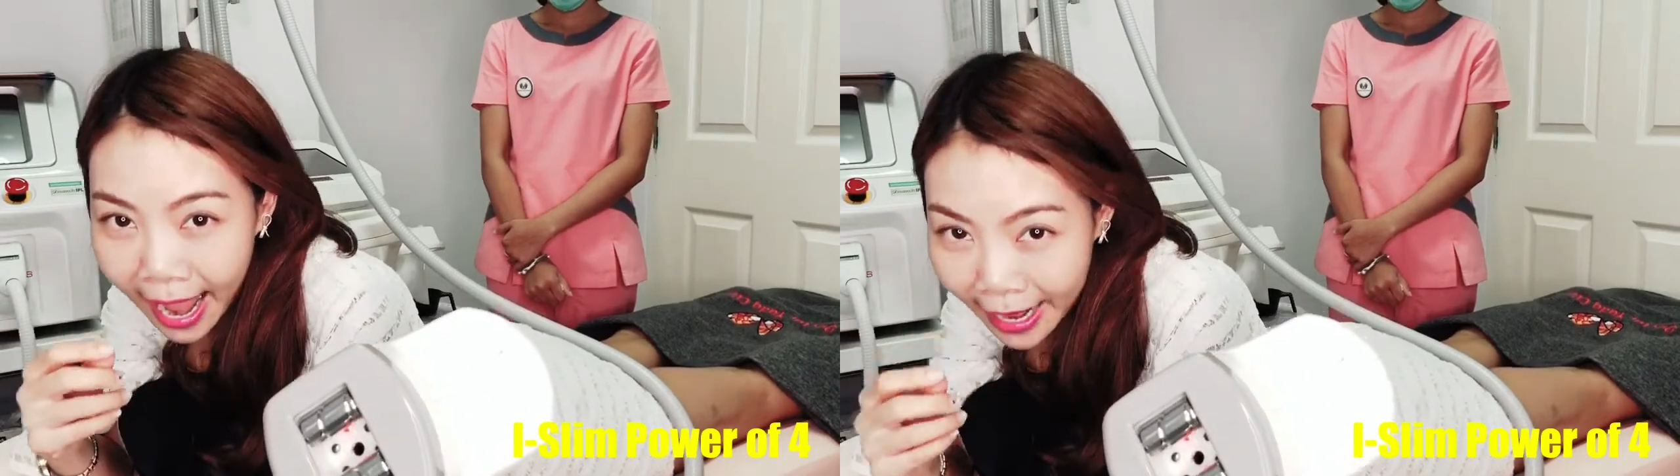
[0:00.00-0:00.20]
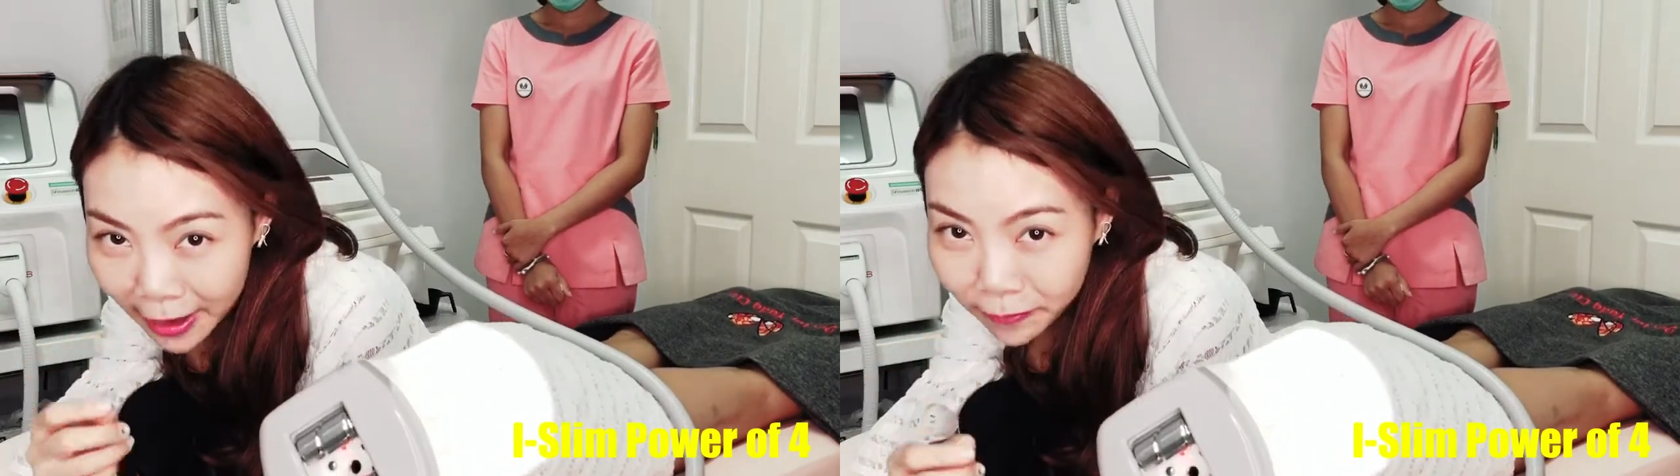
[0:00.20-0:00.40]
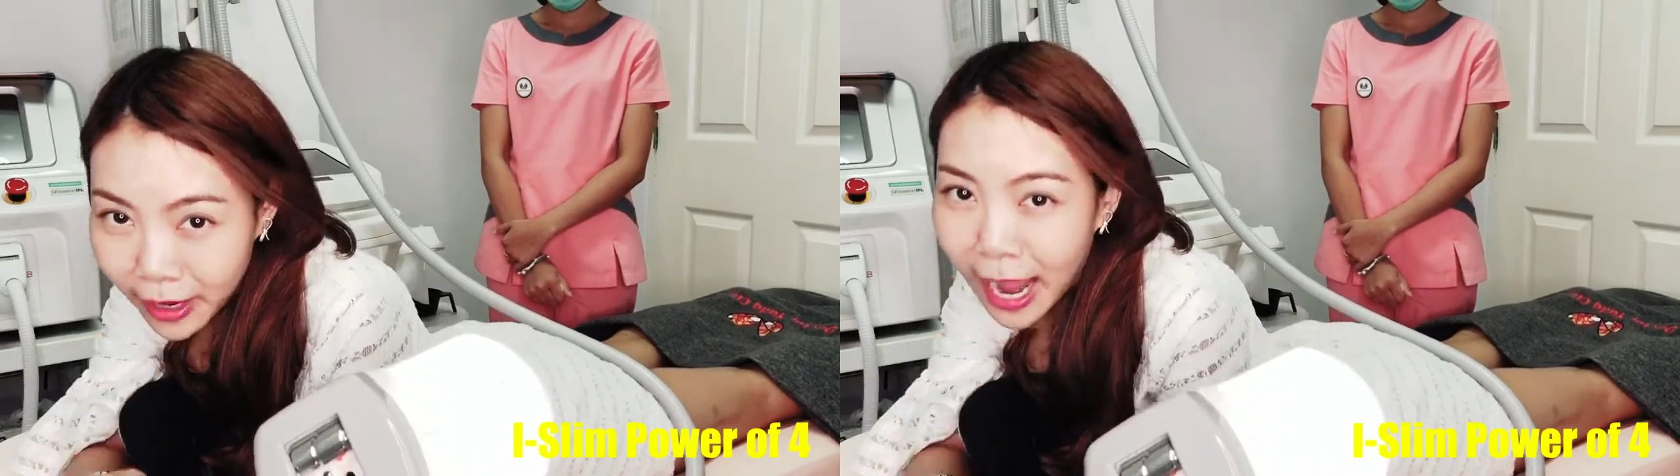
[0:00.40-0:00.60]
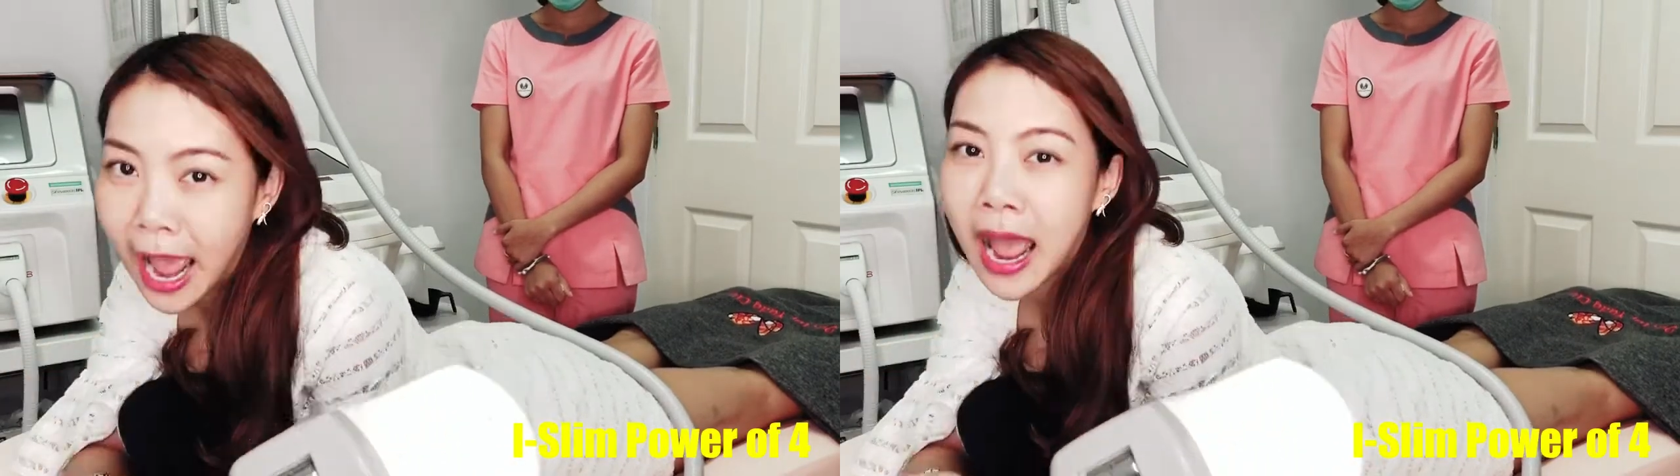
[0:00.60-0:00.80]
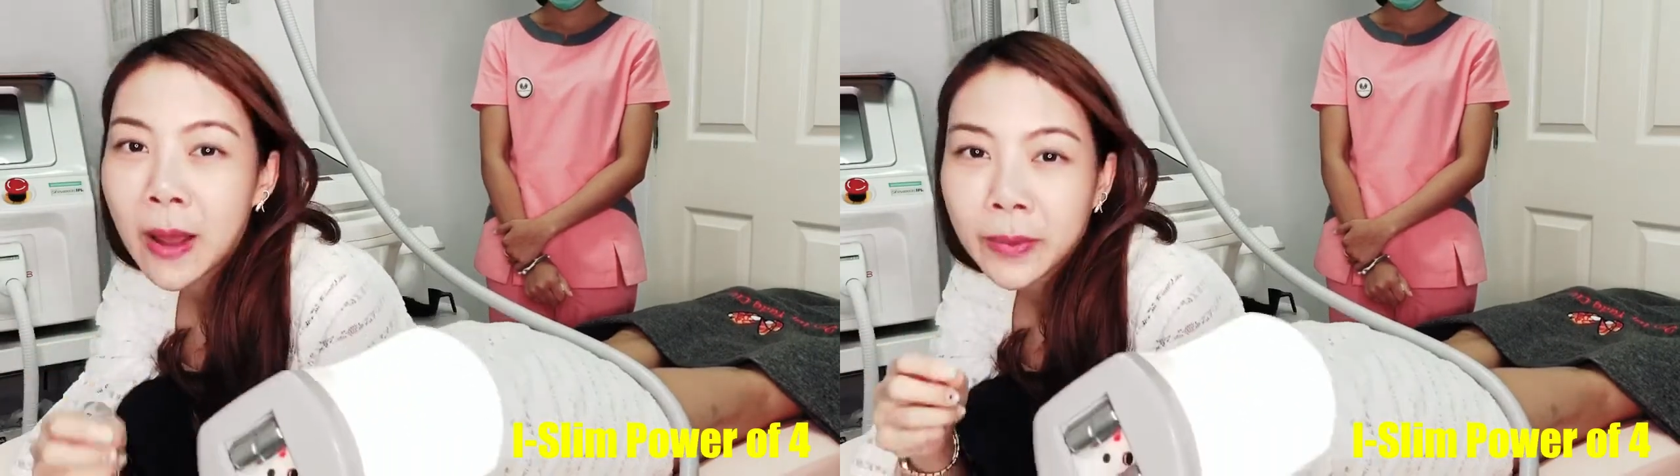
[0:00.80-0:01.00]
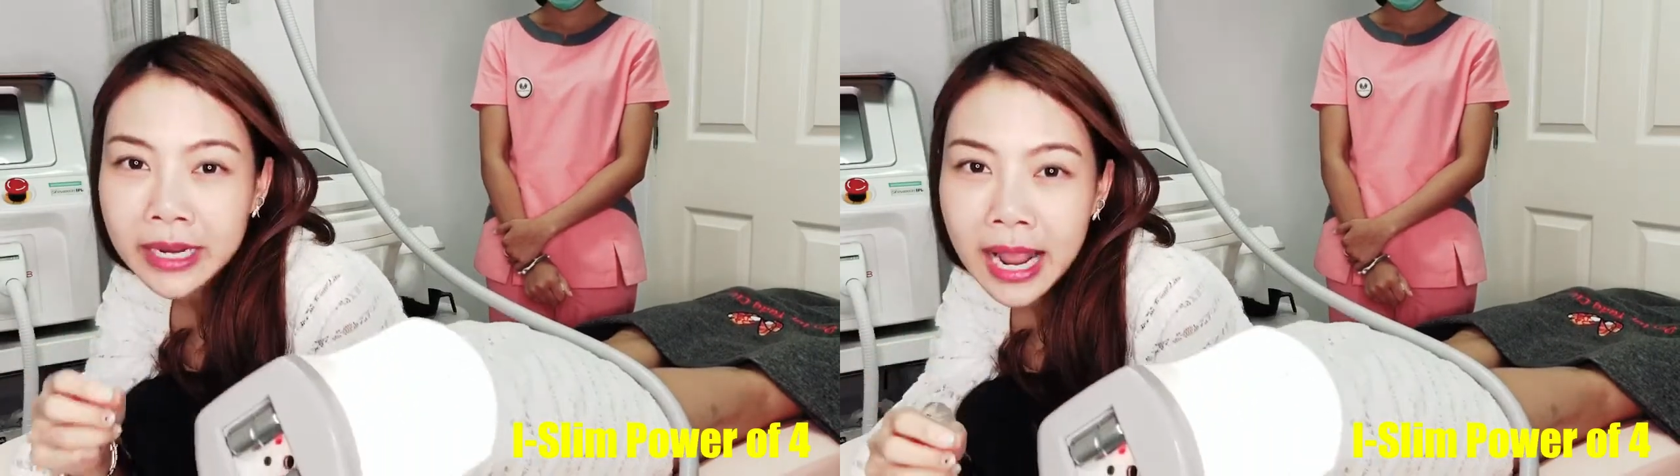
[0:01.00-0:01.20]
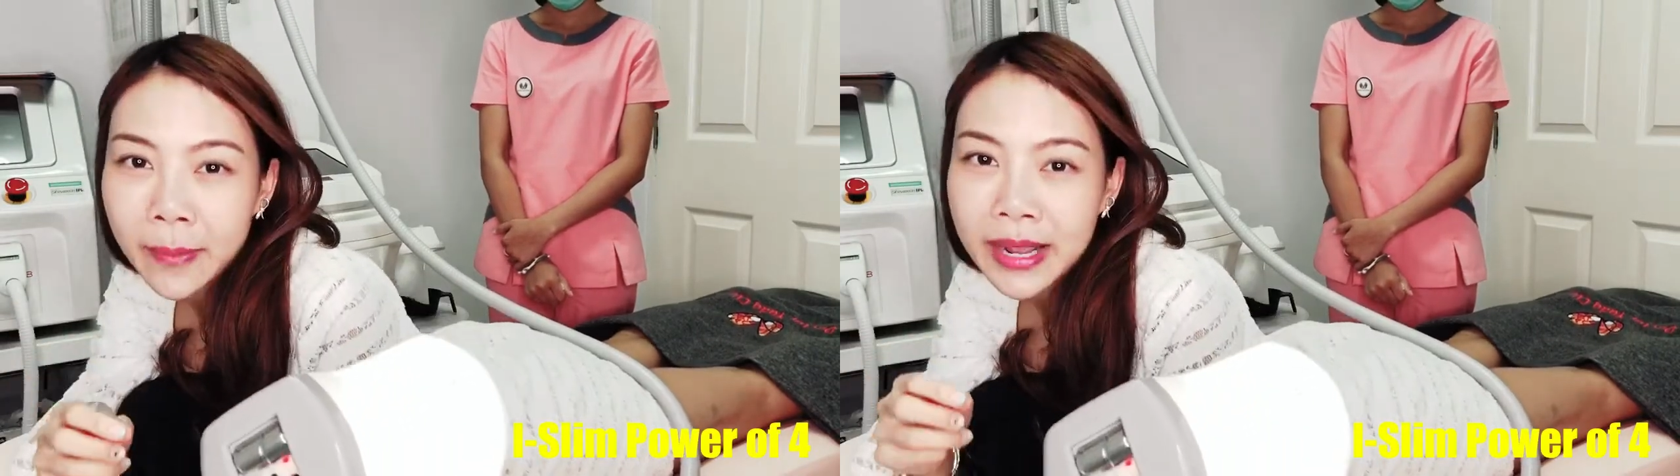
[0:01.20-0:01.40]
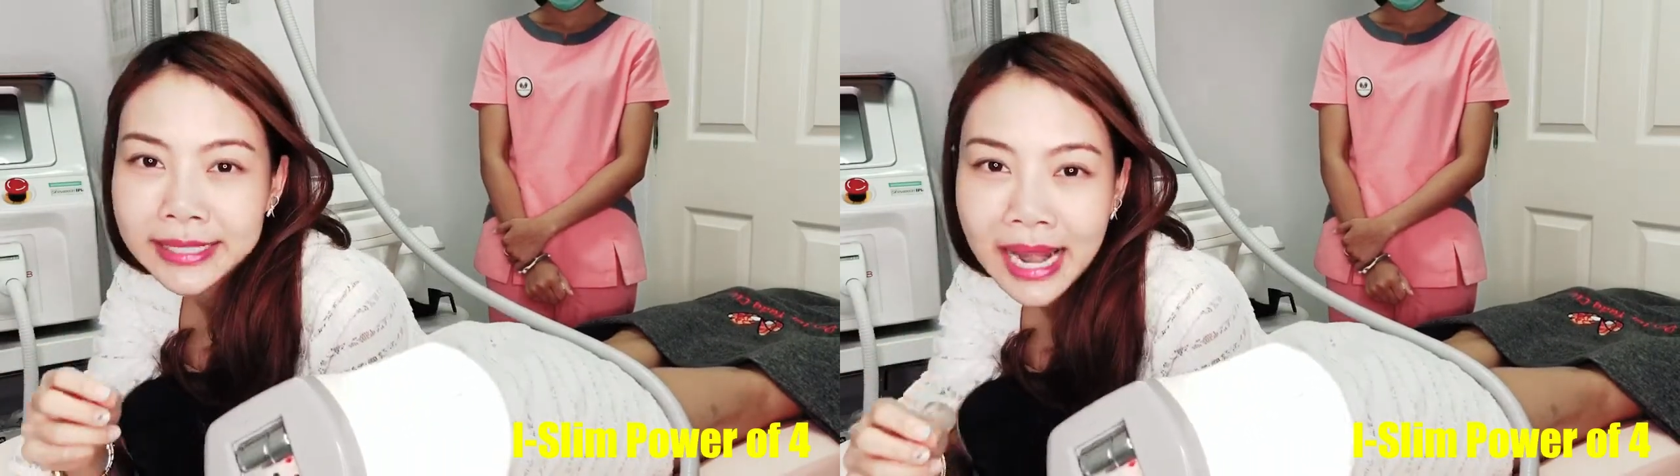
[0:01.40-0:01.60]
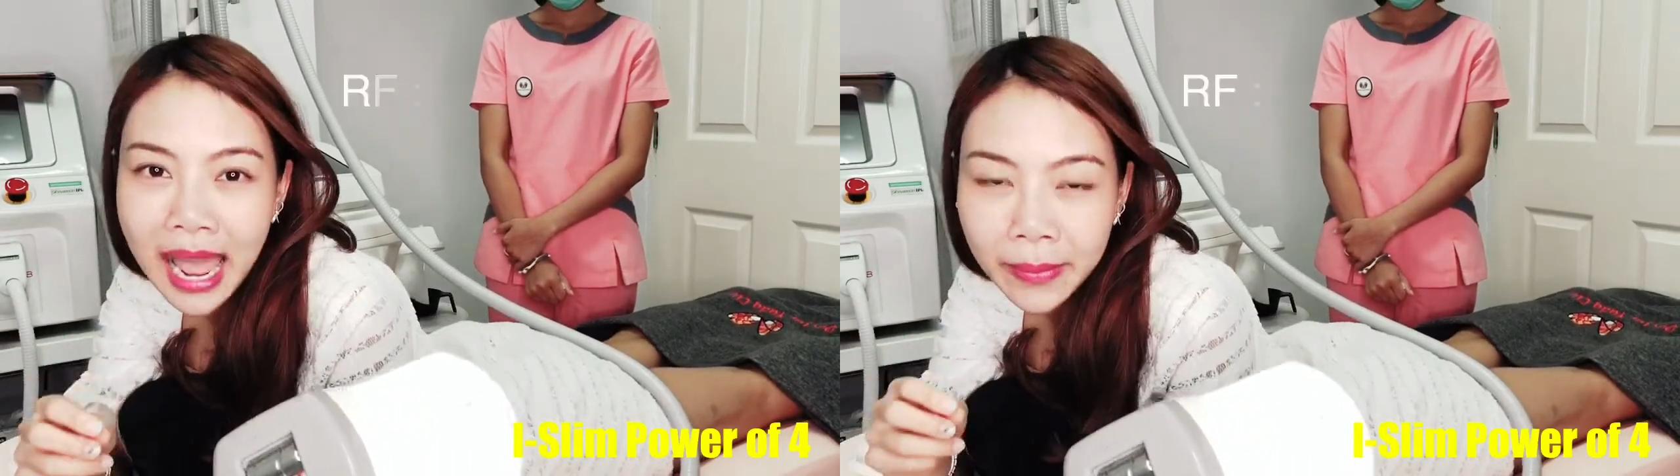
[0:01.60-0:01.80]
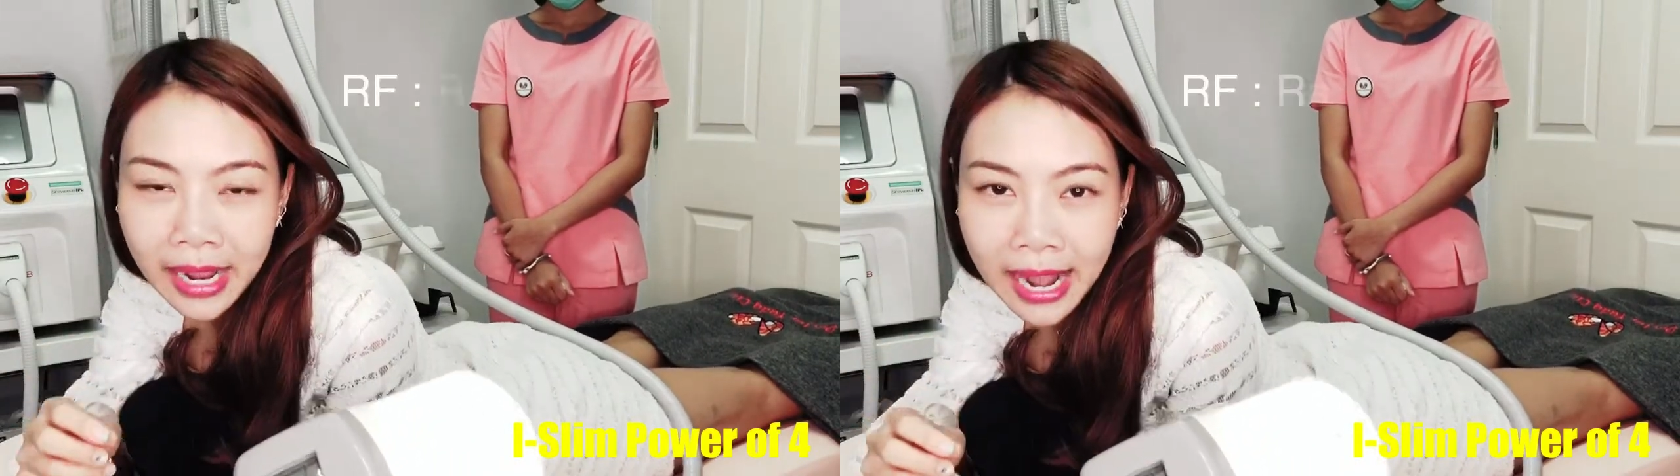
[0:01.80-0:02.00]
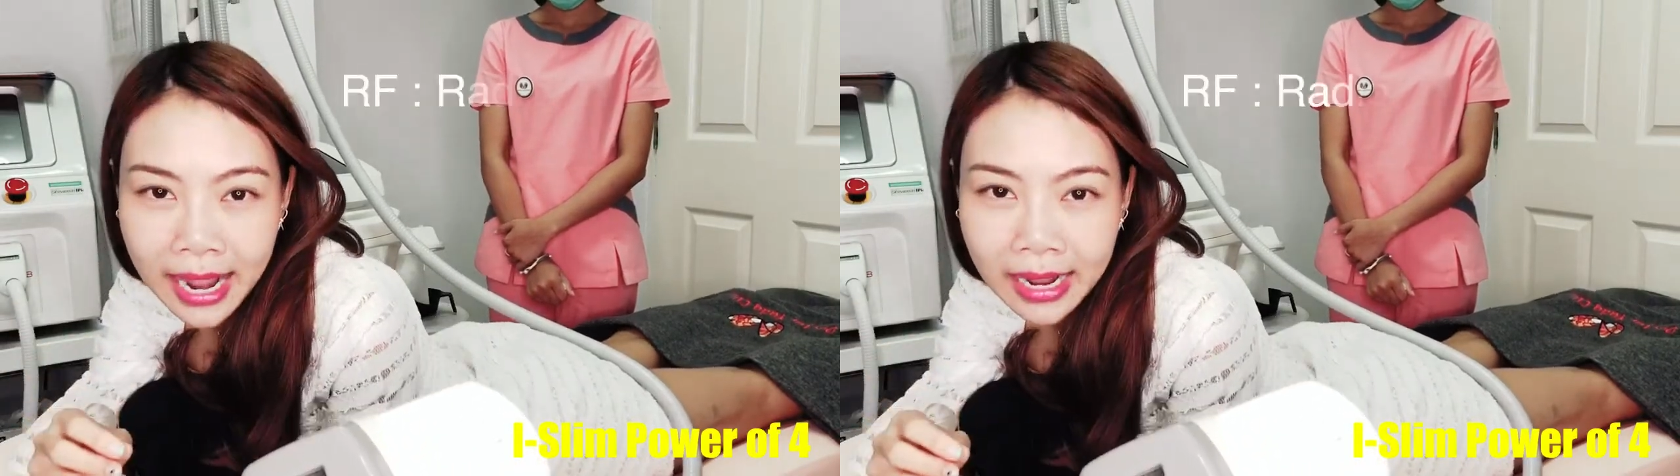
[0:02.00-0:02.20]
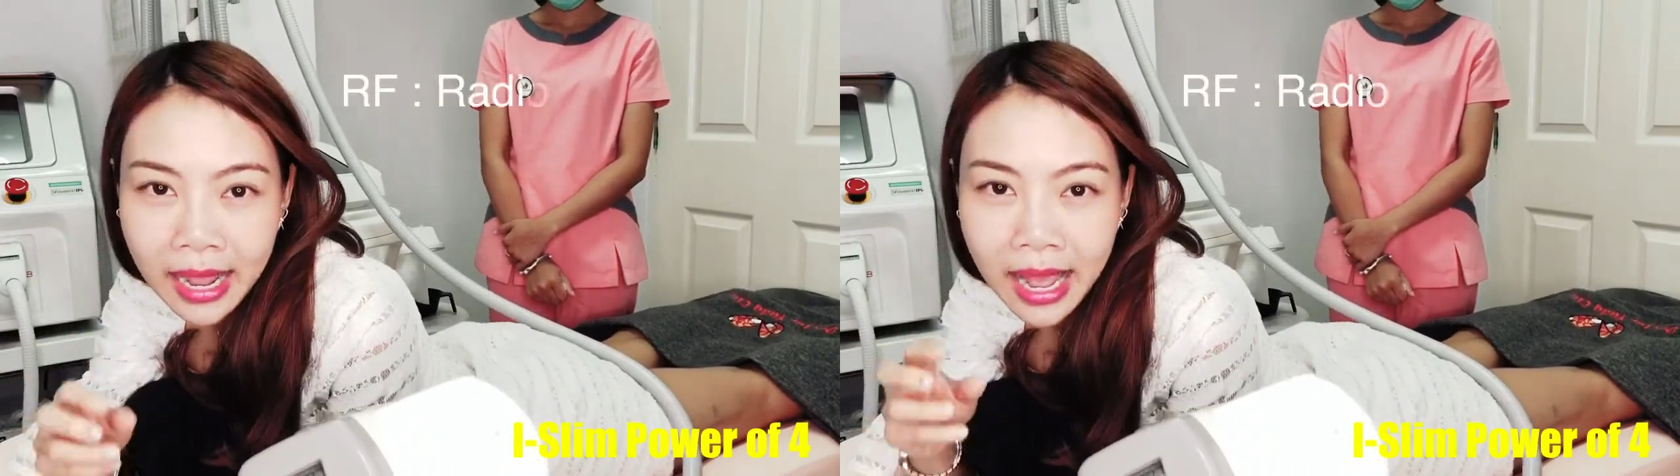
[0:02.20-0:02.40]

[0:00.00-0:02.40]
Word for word: RF นะคะ เพื่อไปสลายพลัง